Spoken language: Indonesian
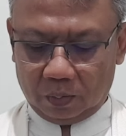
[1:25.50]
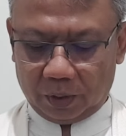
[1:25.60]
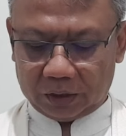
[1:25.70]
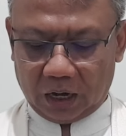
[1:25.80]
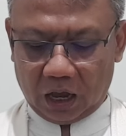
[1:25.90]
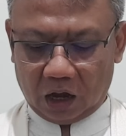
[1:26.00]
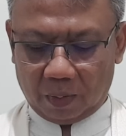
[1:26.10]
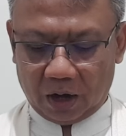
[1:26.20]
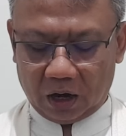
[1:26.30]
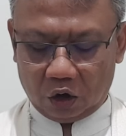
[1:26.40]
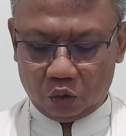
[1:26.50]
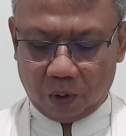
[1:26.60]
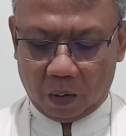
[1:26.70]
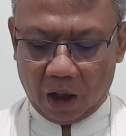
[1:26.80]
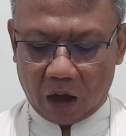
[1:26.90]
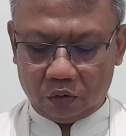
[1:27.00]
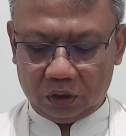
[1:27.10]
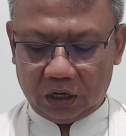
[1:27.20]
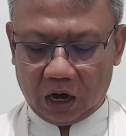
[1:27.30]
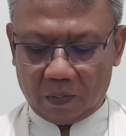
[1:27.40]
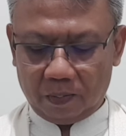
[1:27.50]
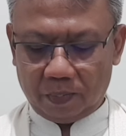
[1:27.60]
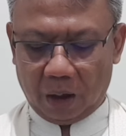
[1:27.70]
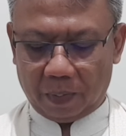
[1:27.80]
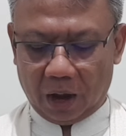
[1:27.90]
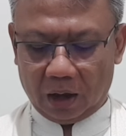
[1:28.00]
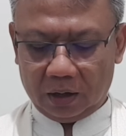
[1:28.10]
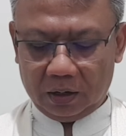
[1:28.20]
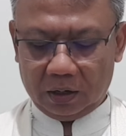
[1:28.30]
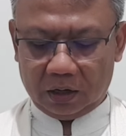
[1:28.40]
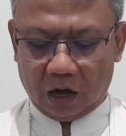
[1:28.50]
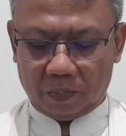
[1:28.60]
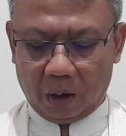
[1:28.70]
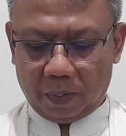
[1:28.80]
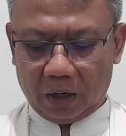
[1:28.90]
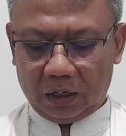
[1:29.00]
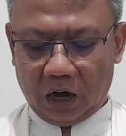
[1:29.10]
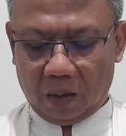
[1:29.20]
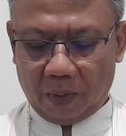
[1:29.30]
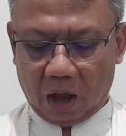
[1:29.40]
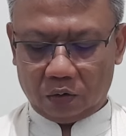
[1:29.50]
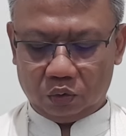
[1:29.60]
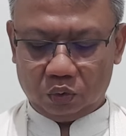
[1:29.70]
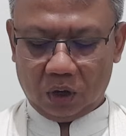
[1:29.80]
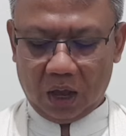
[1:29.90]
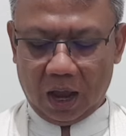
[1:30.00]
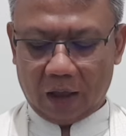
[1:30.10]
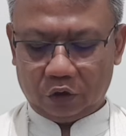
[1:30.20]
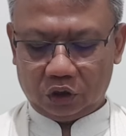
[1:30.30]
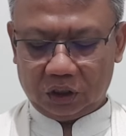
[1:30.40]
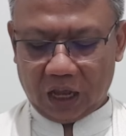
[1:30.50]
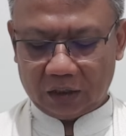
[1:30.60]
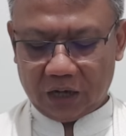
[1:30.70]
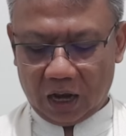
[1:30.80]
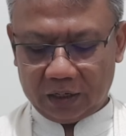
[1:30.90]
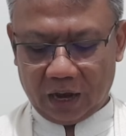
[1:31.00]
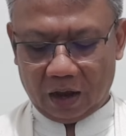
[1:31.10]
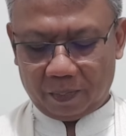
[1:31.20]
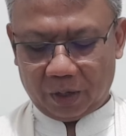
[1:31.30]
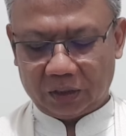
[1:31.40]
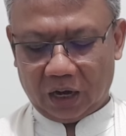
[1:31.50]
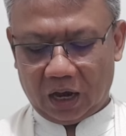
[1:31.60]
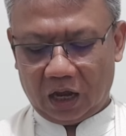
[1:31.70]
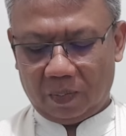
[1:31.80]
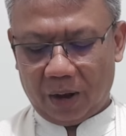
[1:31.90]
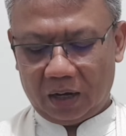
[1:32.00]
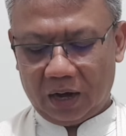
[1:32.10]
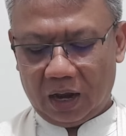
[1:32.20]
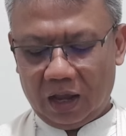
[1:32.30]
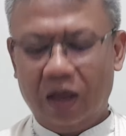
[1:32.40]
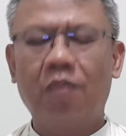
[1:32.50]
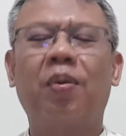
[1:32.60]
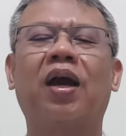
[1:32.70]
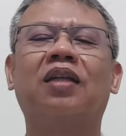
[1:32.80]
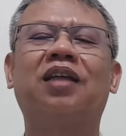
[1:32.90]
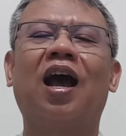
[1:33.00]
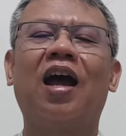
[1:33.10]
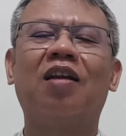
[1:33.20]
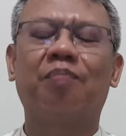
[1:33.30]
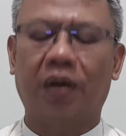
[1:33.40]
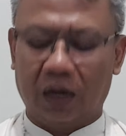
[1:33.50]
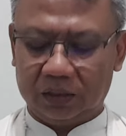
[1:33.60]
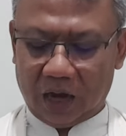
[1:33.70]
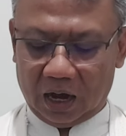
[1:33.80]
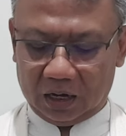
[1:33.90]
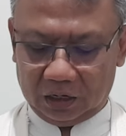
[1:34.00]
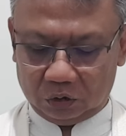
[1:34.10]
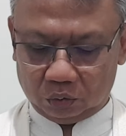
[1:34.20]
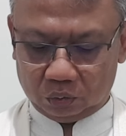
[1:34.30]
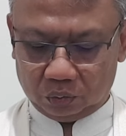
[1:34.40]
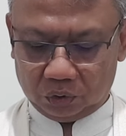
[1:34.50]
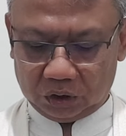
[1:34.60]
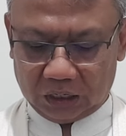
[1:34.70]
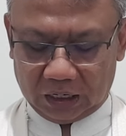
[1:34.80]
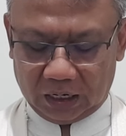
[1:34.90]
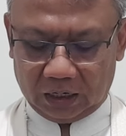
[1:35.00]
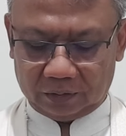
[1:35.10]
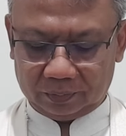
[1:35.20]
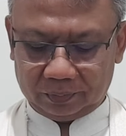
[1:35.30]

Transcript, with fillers: Percayalah kepadaku bahwa aku di dalam Bapa dan Bapa di dalam aku, atau setidaknya percayalah kepada pekerjaan-pekerjaan itu sendiri.